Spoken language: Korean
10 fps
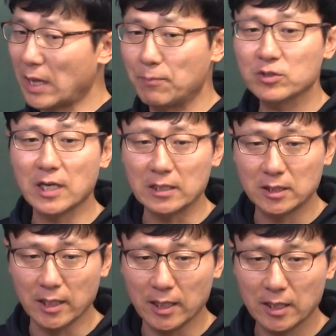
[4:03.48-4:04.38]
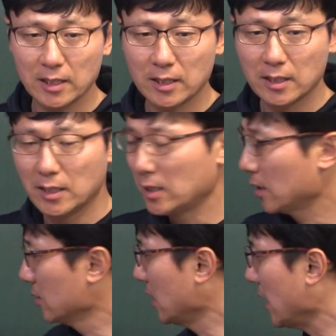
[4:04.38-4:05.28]
나쁘진 않지?
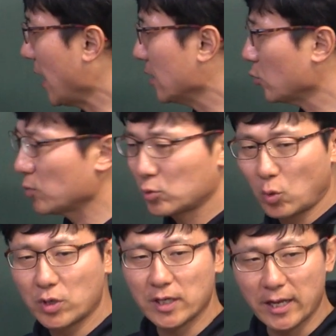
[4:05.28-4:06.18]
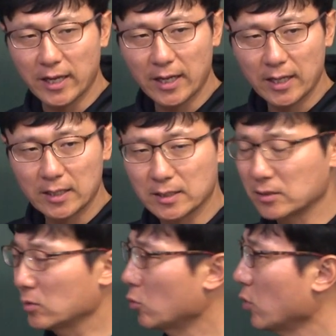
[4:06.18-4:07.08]
근데 얘가 좀 더 좋긴 해.
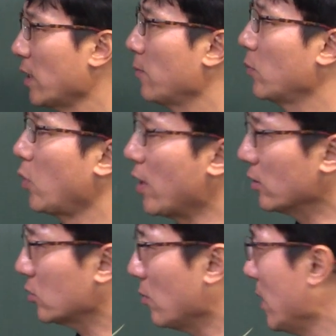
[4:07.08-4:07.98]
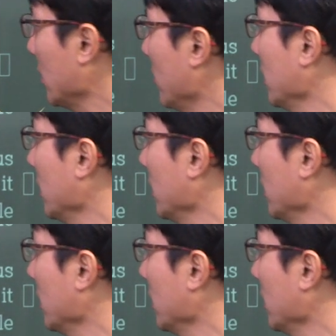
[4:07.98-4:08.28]
그래서 노래되었던 만큼